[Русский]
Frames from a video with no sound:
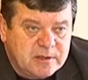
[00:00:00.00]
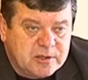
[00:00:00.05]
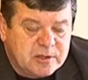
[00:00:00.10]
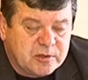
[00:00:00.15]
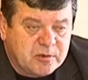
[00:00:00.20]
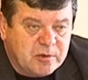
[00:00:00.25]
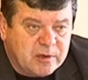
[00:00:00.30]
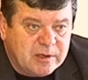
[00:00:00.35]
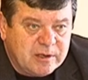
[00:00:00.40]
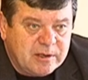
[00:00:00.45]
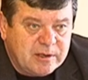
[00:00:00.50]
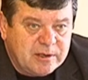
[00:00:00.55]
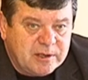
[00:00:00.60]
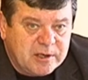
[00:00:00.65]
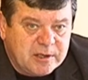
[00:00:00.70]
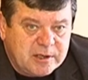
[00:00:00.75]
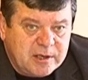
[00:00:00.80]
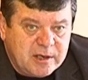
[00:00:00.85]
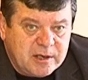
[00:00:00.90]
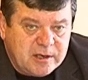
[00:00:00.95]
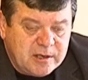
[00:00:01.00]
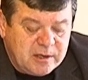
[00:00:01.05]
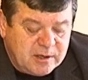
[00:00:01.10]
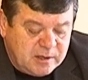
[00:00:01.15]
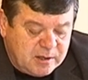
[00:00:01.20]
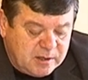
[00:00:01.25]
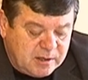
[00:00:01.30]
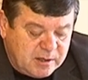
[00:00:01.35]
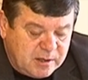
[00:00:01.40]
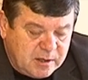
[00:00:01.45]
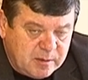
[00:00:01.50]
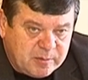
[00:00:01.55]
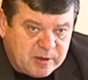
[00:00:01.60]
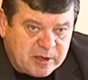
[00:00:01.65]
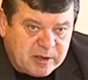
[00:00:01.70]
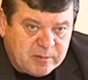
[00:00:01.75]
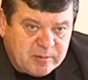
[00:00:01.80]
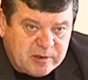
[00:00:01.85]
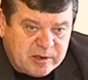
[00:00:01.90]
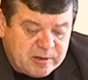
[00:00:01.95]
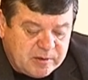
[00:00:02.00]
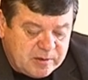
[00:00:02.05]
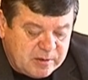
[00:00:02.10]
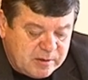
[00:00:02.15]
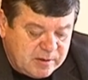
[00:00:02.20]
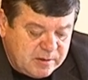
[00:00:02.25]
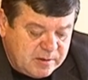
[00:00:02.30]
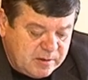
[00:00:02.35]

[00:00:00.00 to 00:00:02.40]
жен, детей и погибают.